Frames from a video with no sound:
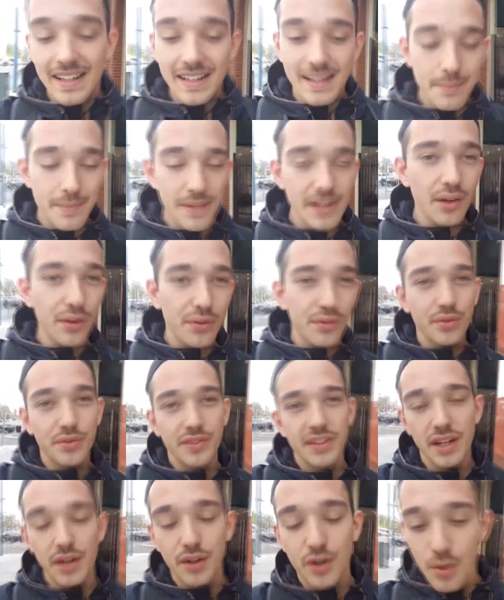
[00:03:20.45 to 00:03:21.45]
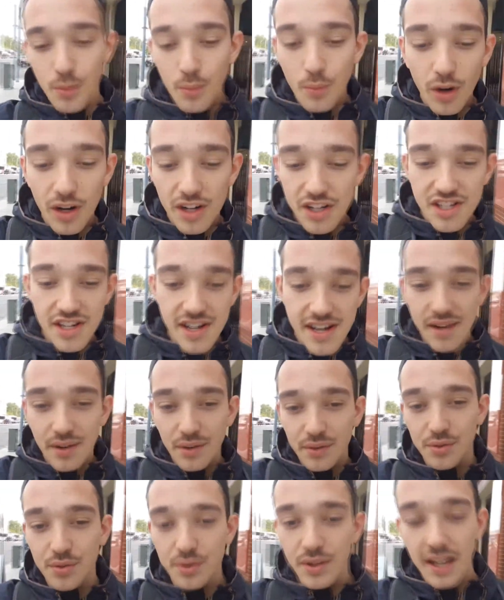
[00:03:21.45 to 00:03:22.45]
les meilleurs souvenirs que moi j'ai,
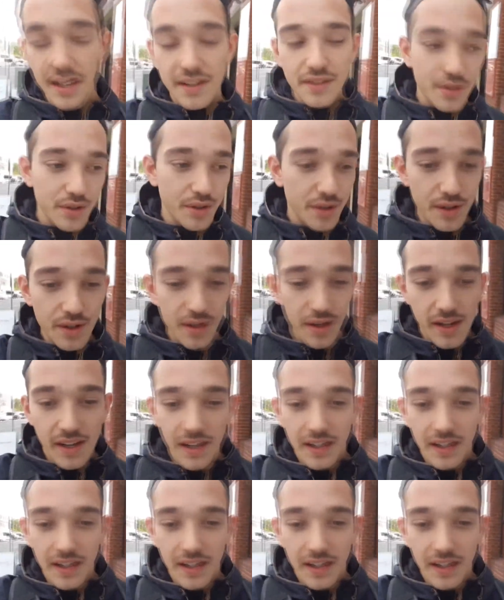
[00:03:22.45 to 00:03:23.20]
en tout cas, de,